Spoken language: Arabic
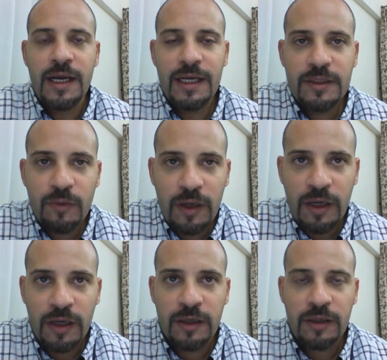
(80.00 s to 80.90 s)
هيدي
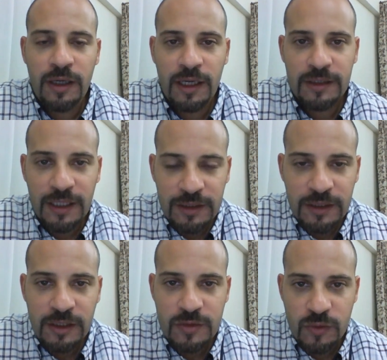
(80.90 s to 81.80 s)
ورقة حتأدي
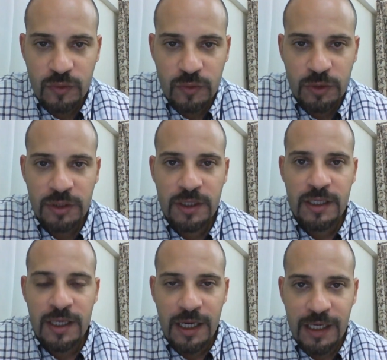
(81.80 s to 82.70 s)
لسقوط
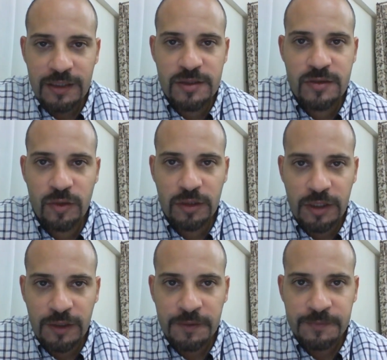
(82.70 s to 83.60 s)
هيدي
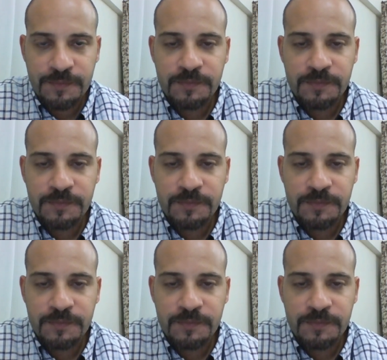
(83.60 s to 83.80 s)
السلطة